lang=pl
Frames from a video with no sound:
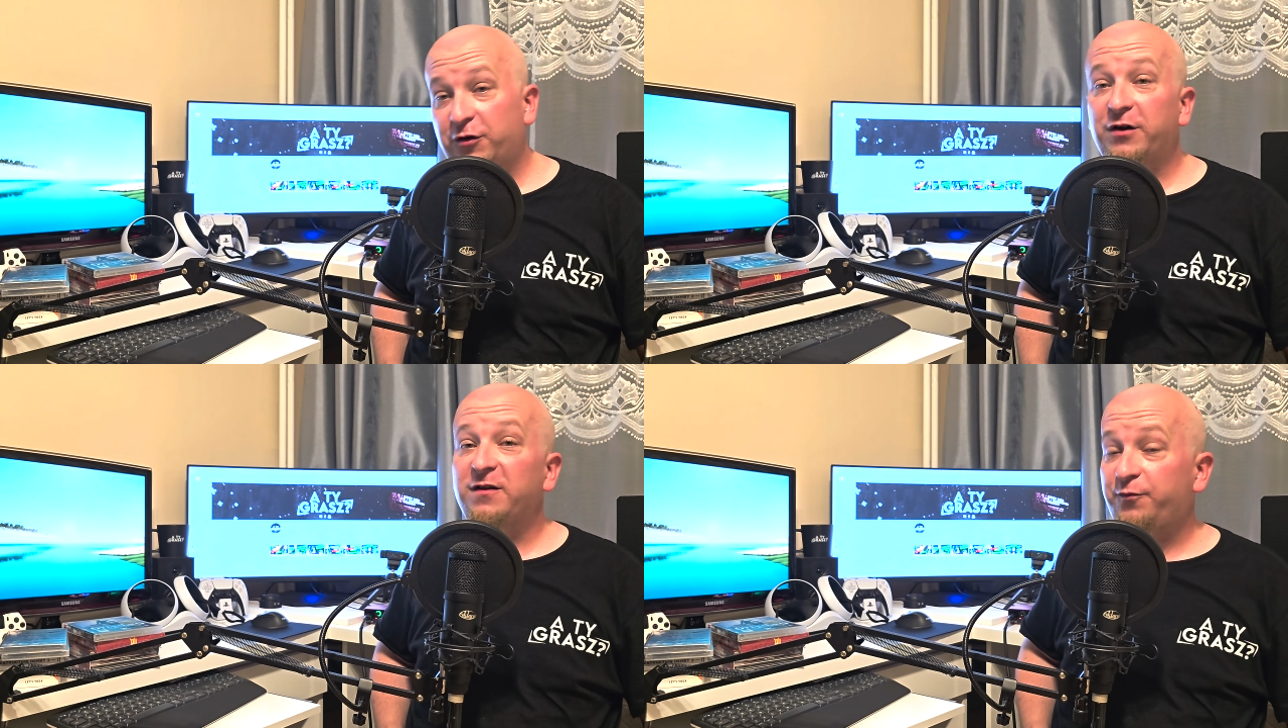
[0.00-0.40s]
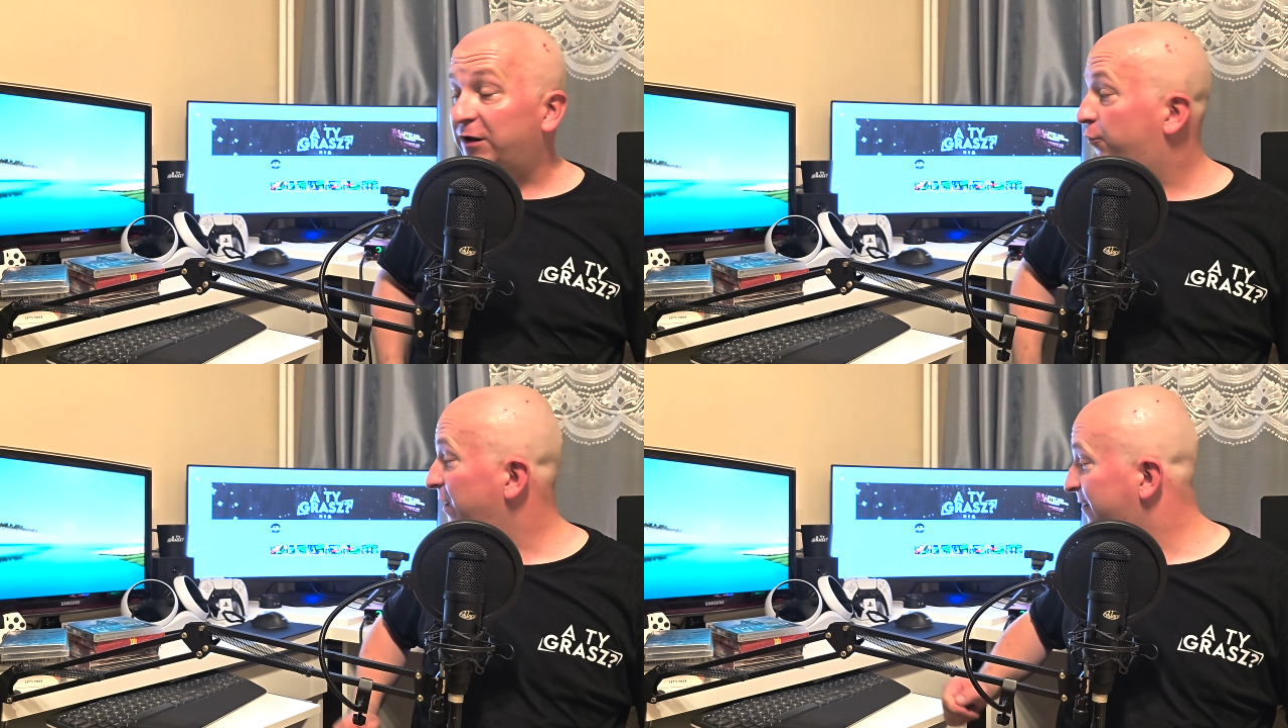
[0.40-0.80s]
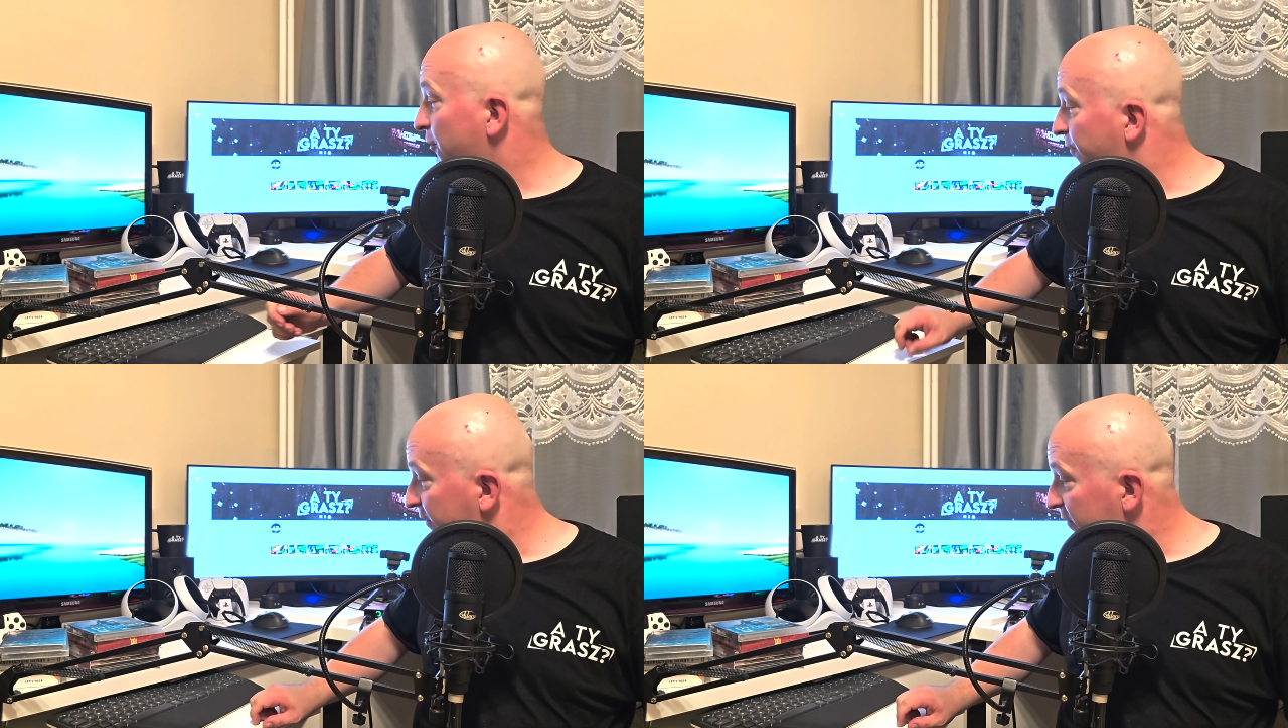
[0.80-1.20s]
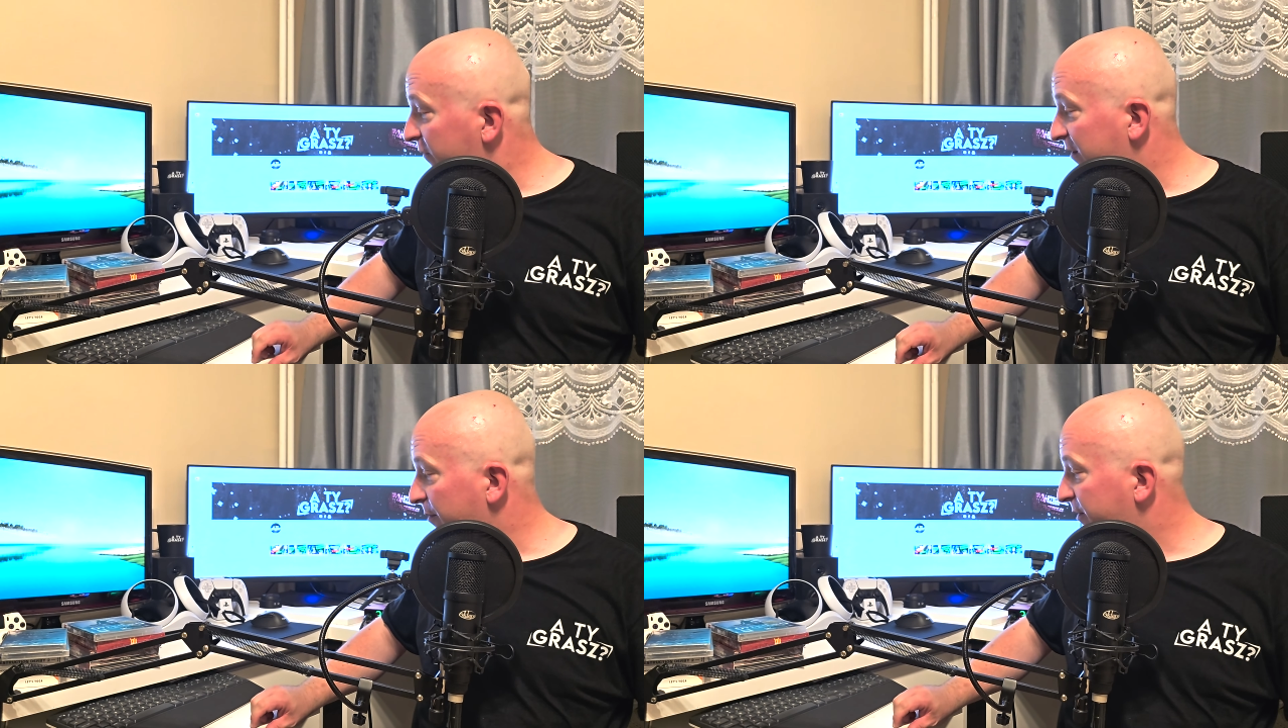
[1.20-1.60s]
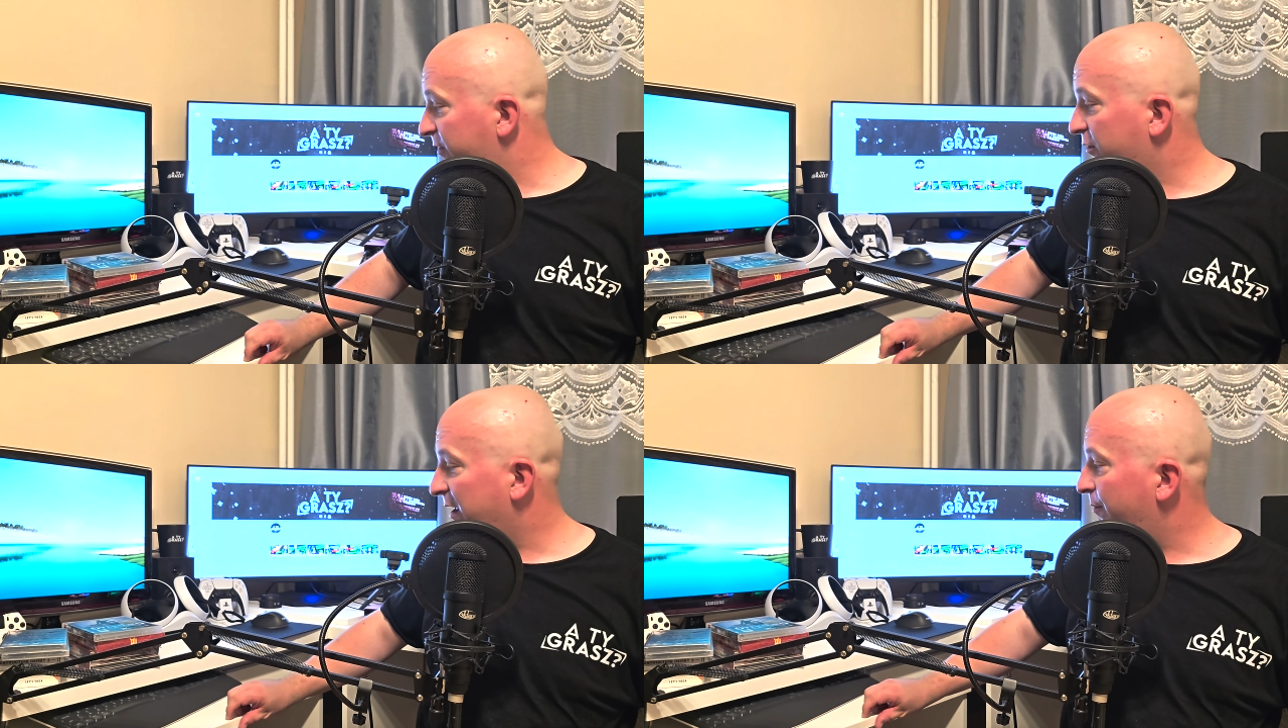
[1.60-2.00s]
trochę sprzętu. Jak zauważyliście, na
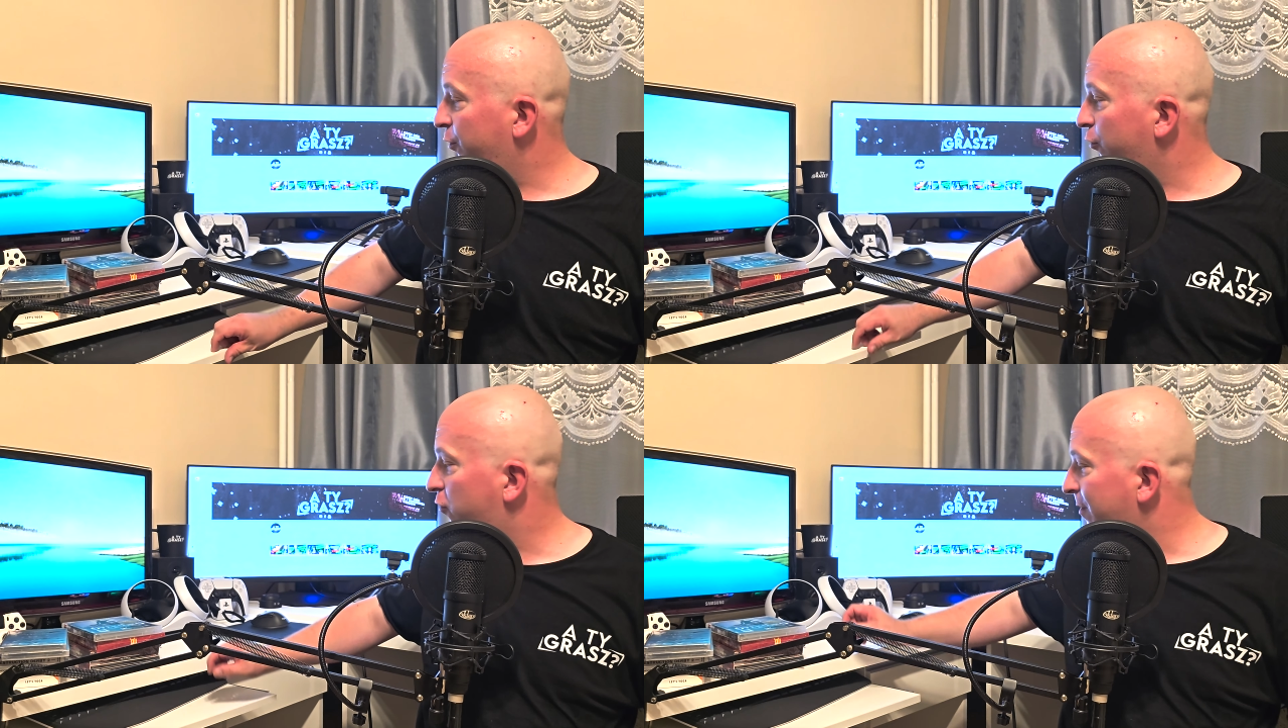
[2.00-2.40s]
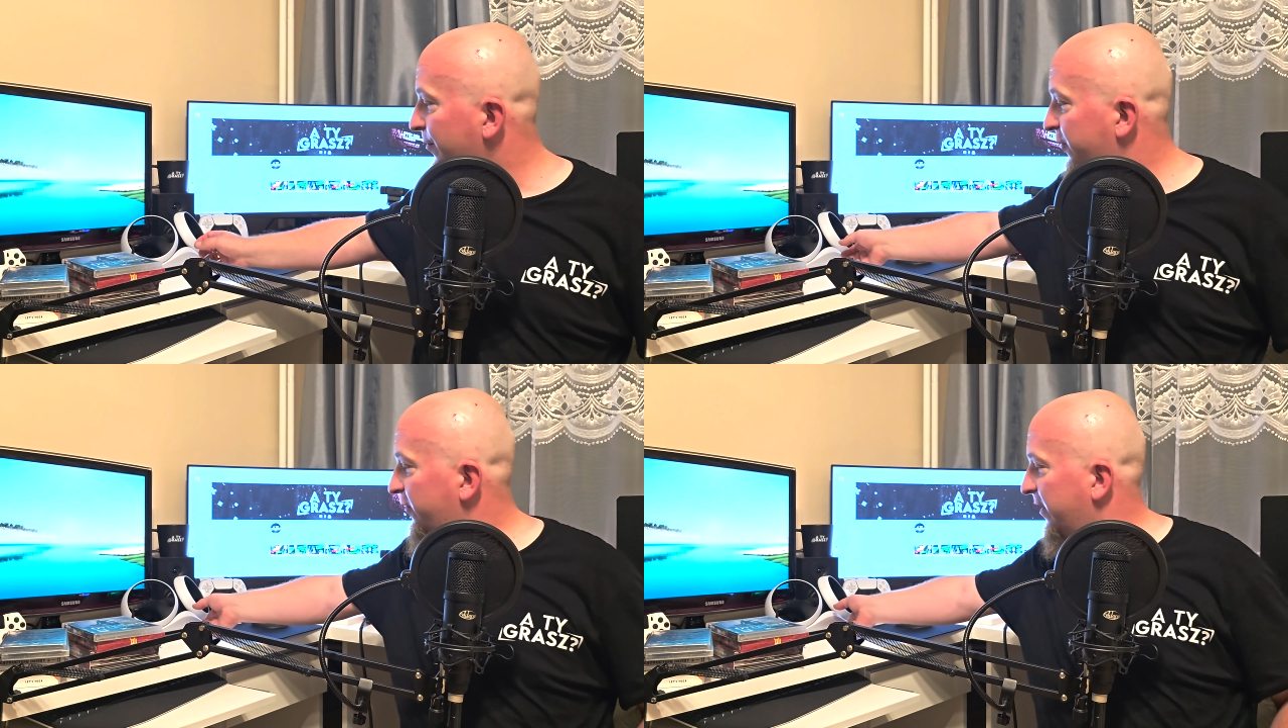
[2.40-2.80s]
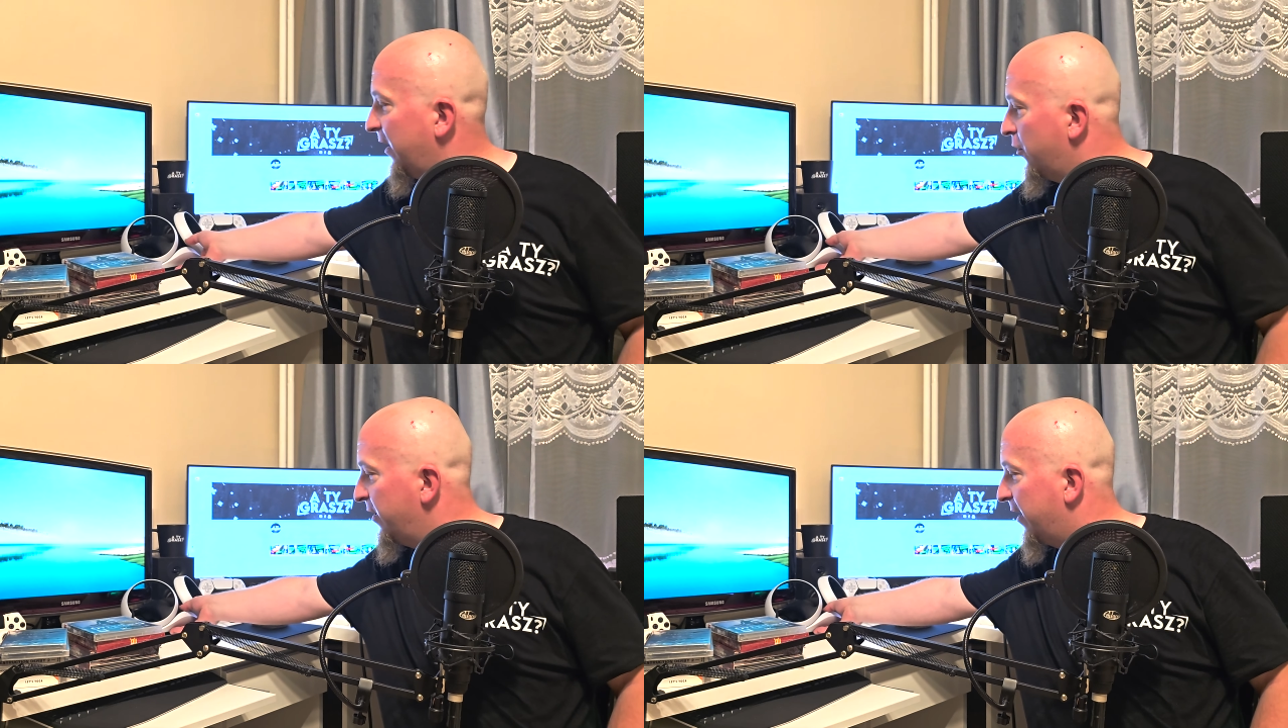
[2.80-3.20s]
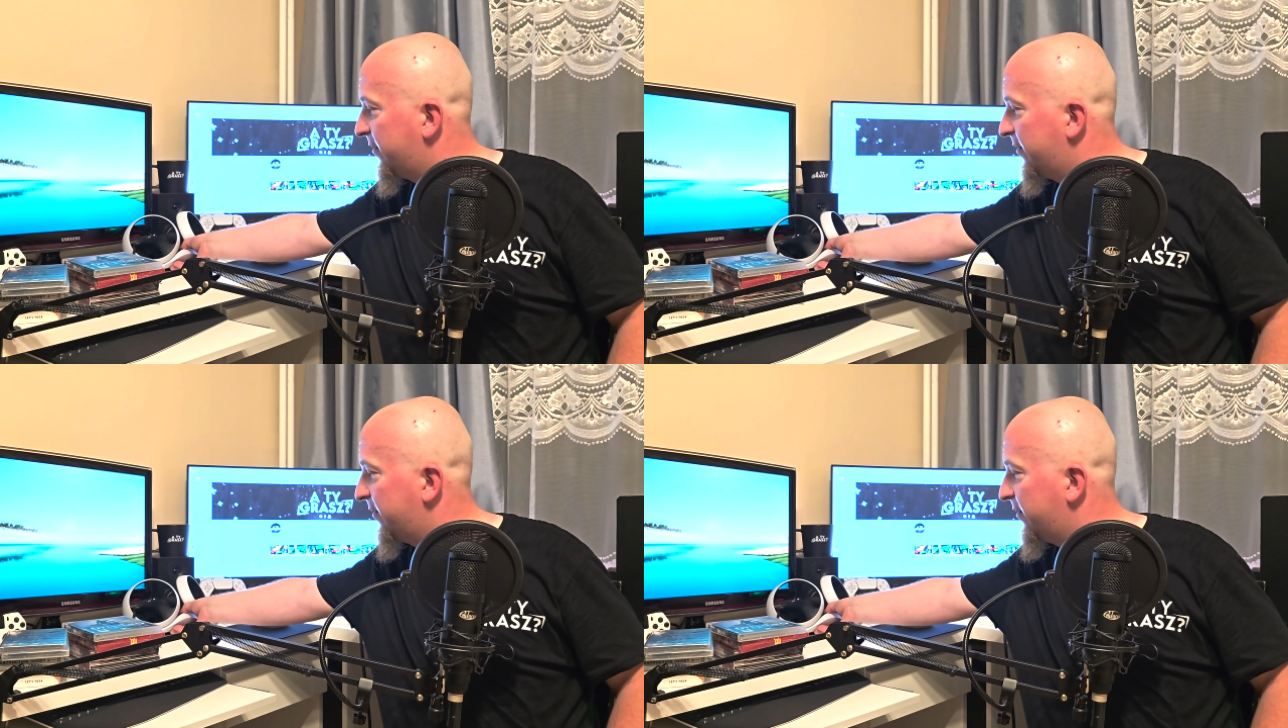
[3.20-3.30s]
pewno na biurku mam coś takiego jak,